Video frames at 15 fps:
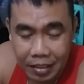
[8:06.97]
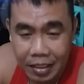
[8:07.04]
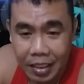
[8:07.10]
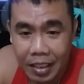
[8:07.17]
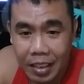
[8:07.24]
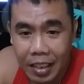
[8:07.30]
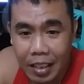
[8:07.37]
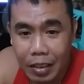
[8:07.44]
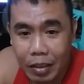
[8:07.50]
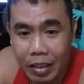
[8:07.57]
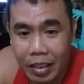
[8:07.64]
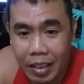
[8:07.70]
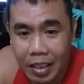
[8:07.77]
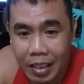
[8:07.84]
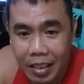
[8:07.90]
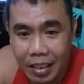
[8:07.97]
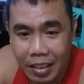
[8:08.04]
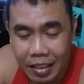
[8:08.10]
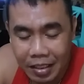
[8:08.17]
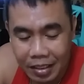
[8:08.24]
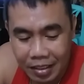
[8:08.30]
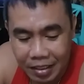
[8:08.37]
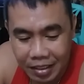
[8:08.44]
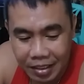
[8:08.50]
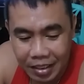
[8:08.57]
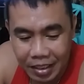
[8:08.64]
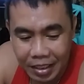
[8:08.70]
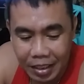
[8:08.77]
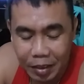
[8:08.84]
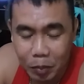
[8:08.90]
Kasi ano eh, uh,
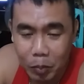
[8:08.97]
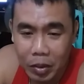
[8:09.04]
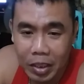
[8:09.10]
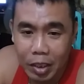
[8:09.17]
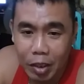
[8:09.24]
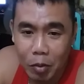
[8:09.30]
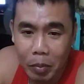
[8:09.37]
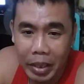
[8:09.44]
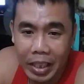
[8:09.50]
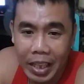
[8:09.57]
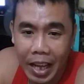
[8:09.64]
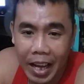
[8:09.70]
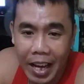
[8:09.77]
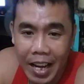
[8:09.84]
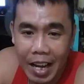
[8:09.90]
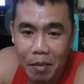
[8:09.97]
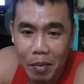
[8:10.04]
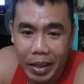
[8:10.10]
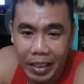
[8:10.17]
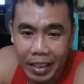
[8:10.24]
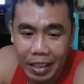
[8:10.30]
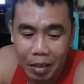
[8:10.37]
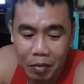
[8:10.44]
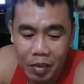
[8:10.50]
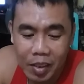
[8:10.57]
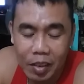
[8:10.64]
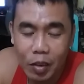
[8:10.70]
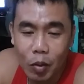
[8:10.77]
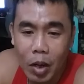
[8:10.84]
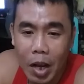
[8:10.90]
medyo may ang kalaban.
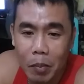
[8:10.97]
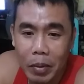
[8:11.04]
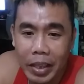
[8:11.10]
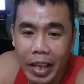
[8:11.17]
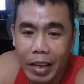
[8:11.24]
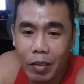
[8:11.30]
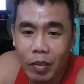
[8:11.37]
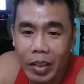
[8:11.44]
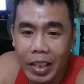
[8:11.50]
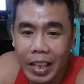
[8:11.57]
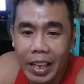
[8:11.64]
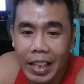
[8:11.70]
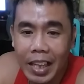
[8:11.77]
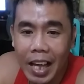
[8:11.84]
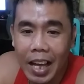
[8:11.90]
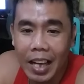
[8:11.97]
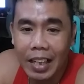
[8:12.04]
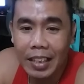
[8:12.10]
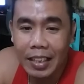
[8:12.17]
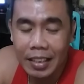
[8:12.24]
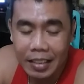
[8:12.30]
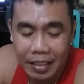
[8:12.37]
Uh, wala pa tayong kinikita.